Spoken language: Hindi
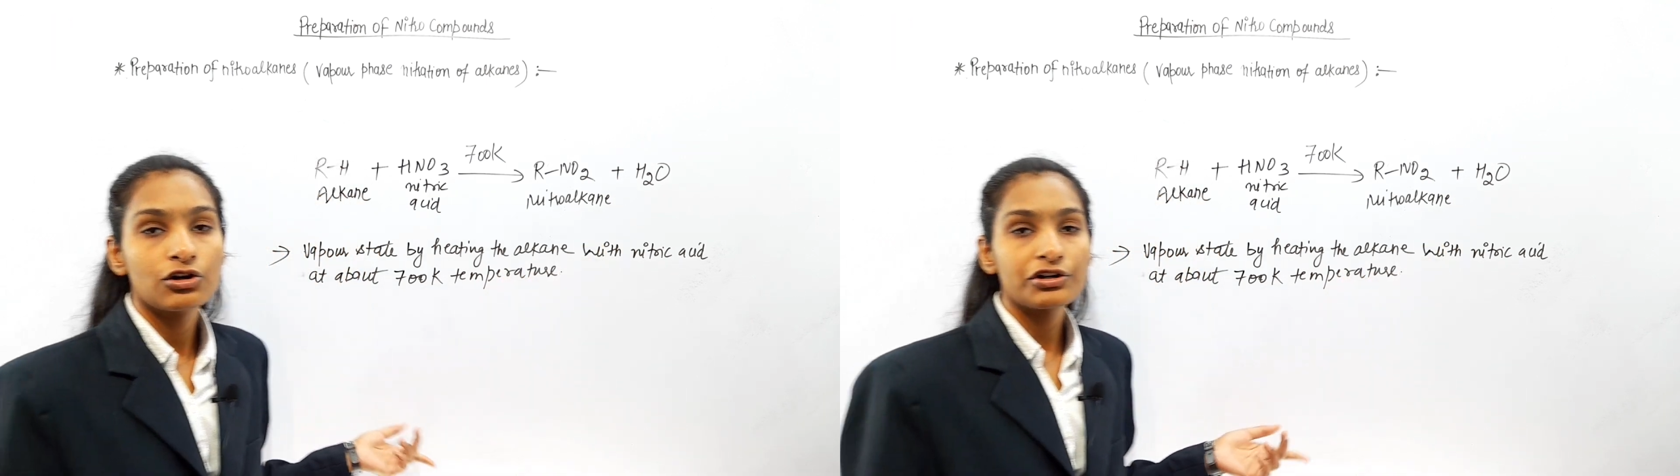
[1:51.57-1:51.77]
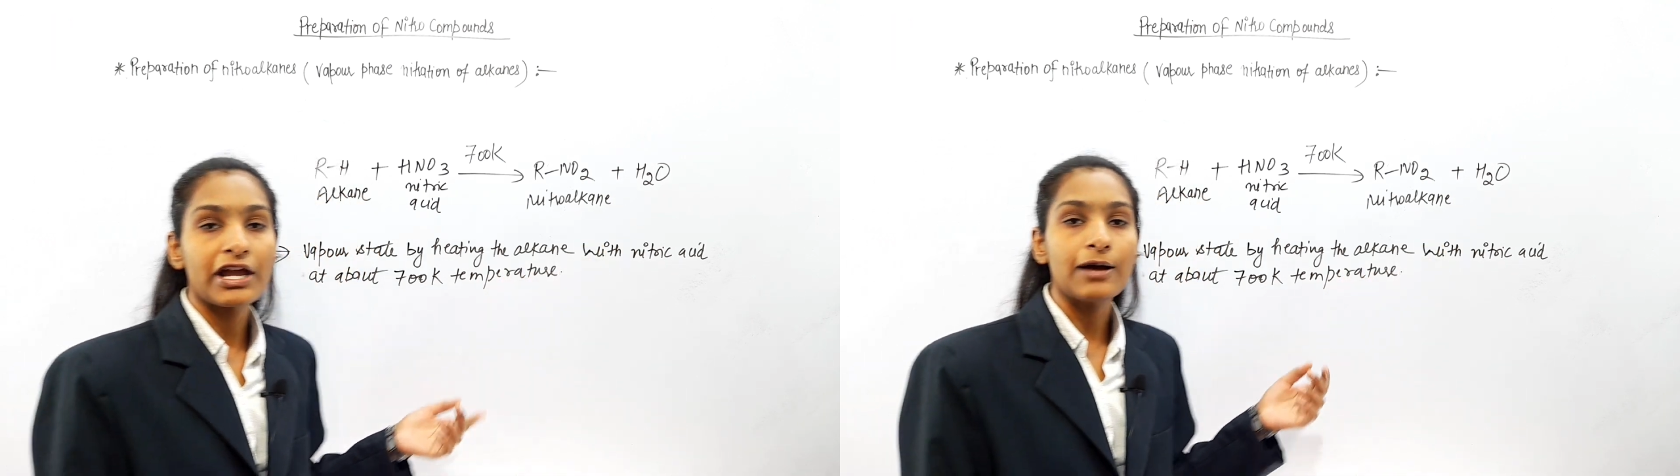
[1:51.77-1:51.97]

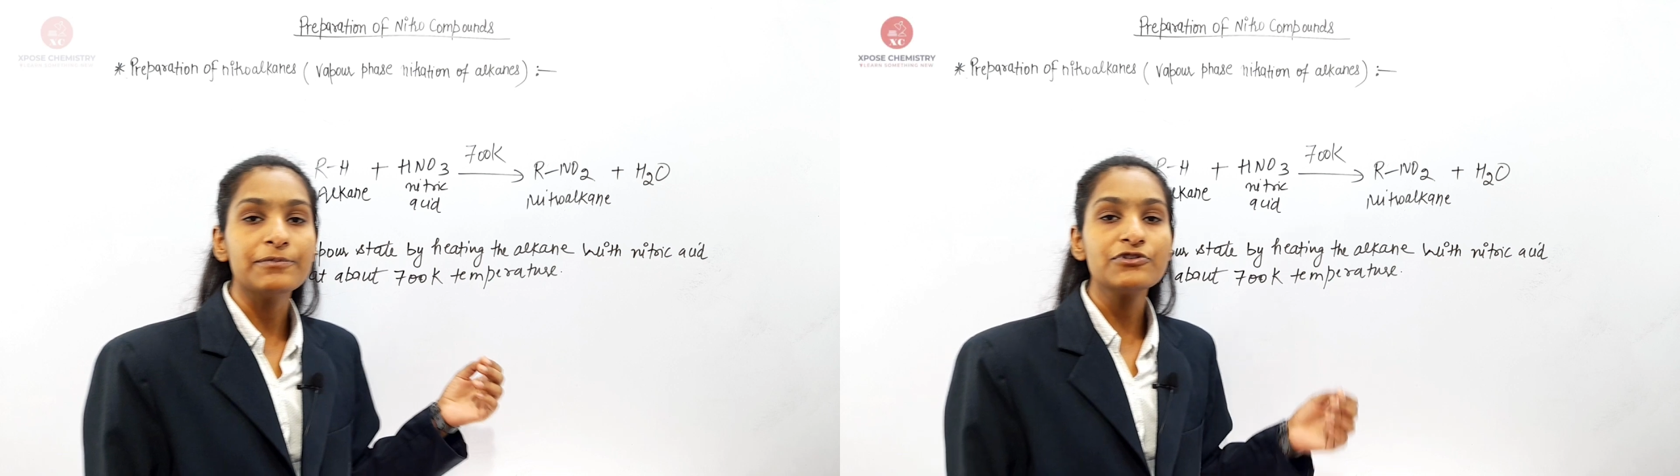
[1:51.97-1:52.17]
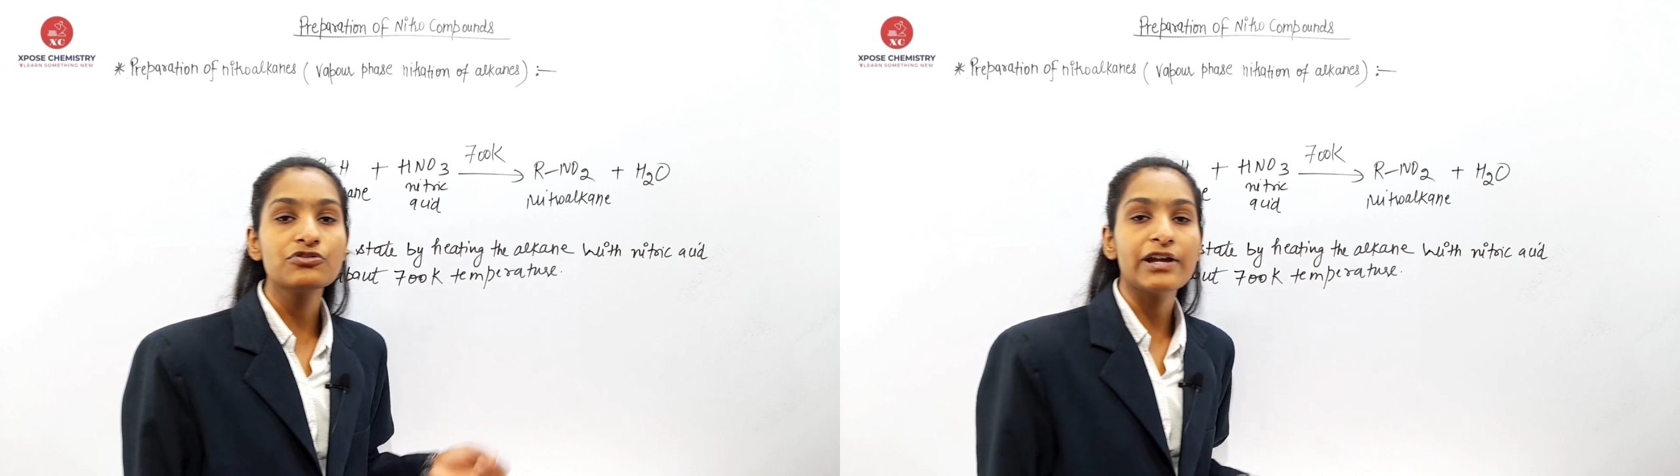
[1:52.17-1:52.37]
और यहाँ
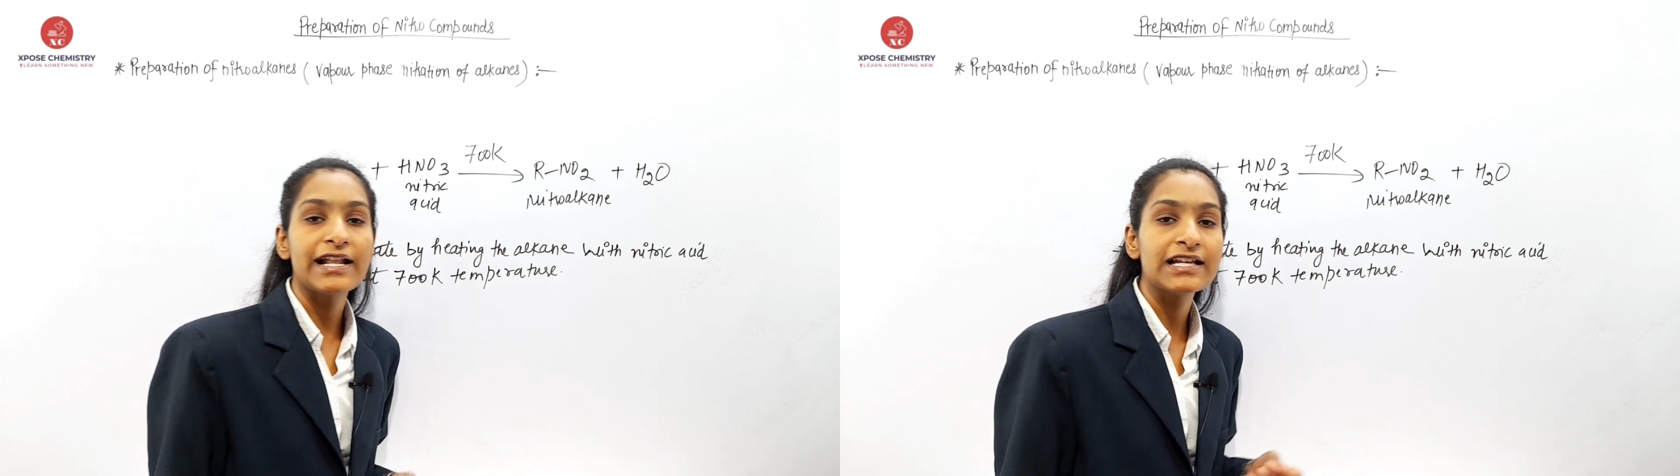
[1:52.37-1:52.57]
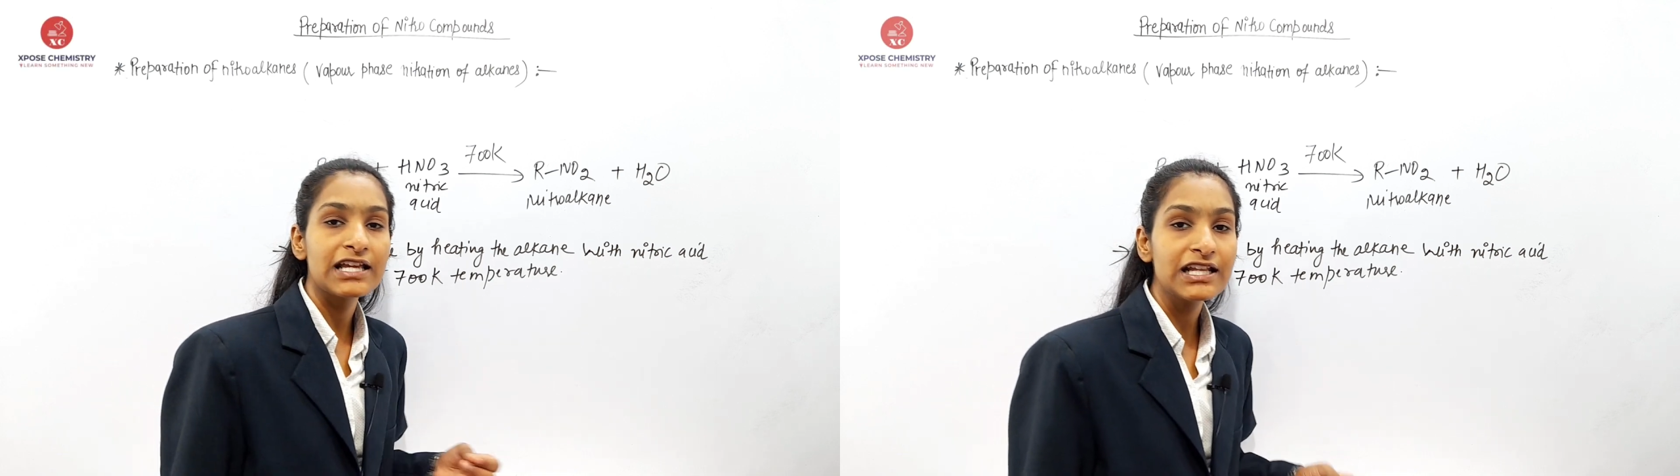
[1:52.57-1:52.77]
पर जो
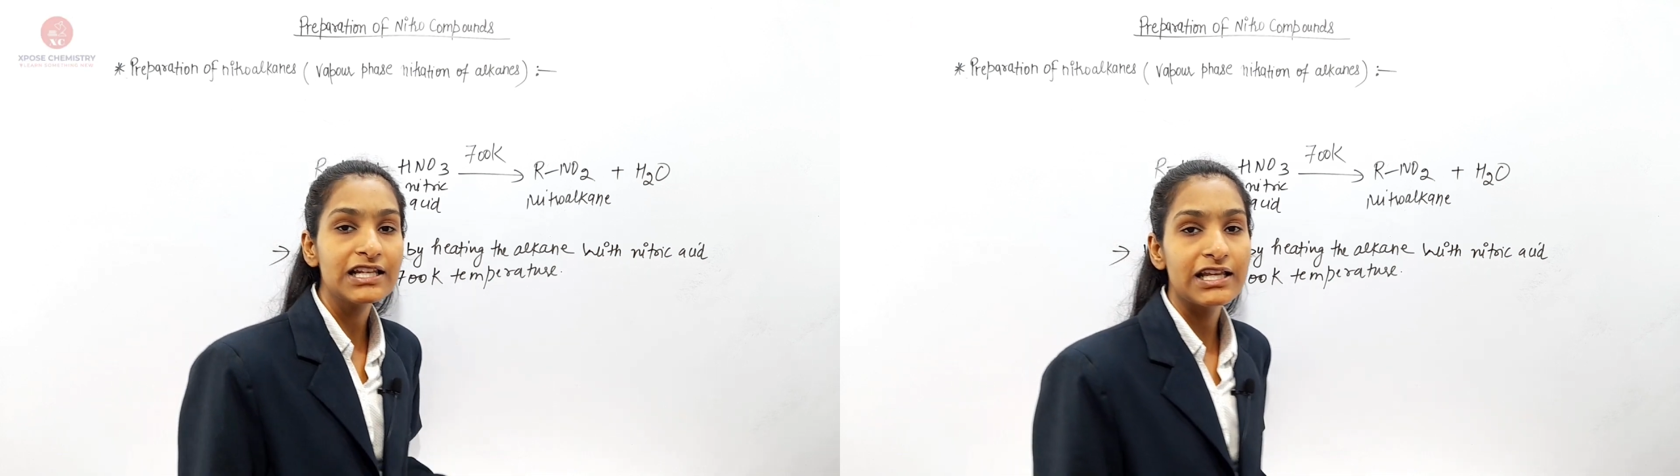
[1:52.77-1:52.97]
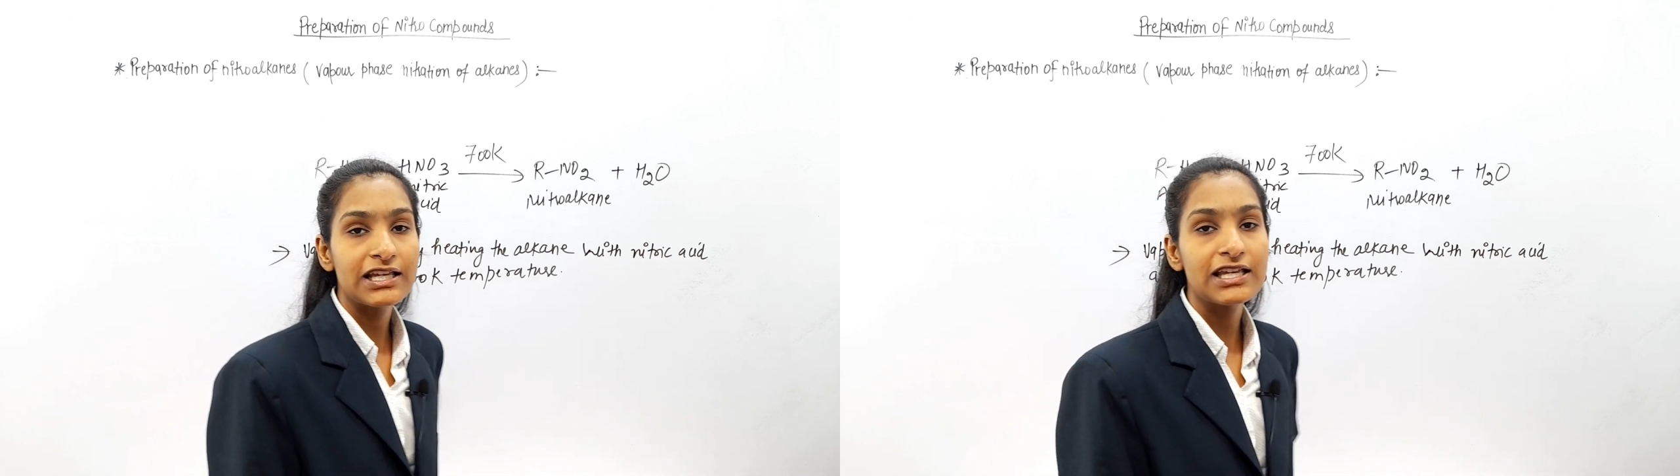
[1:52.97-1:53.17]
एल्केन
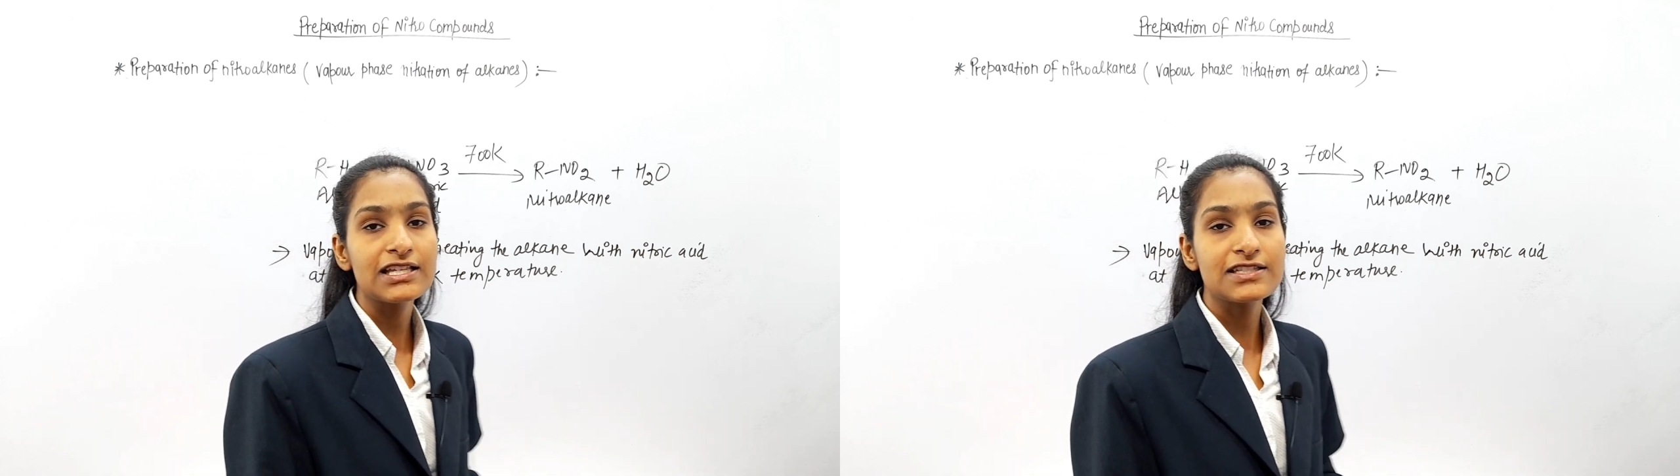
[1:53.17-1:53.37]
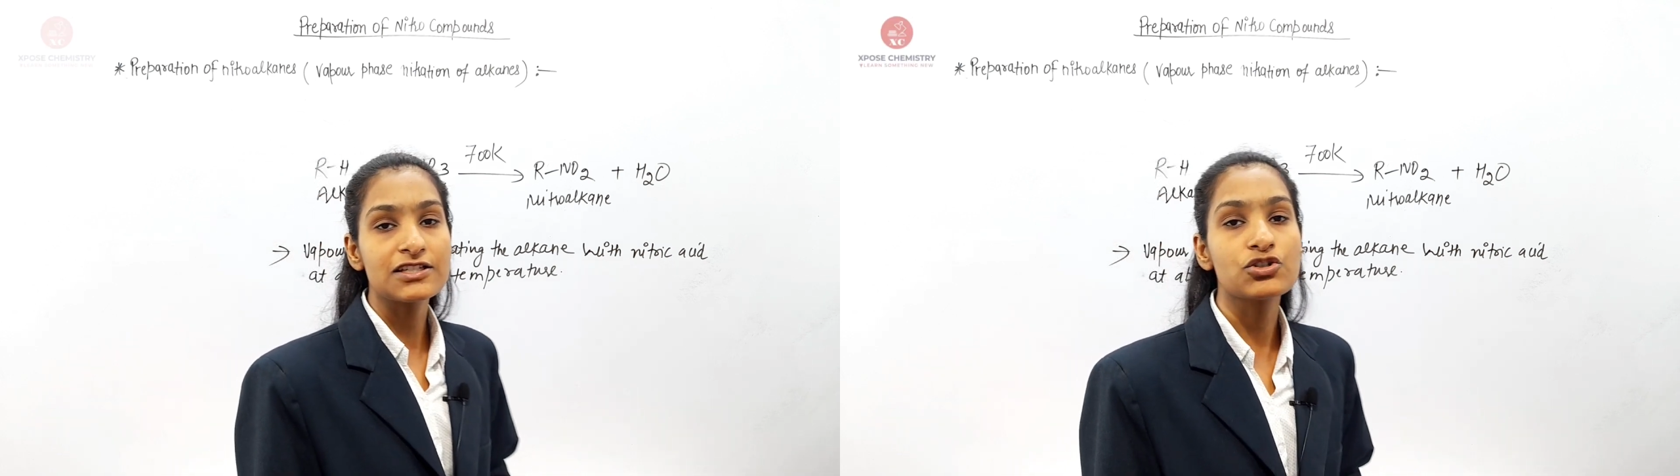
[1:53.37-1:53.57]
लेंगे
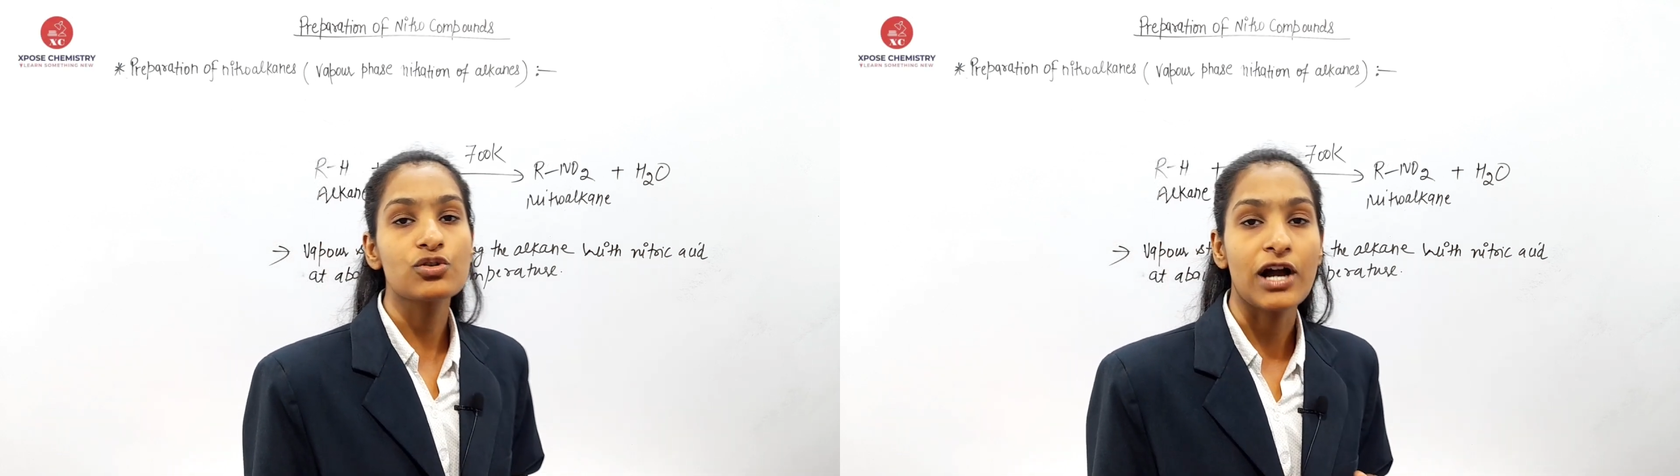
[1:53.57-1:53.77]
इसका जो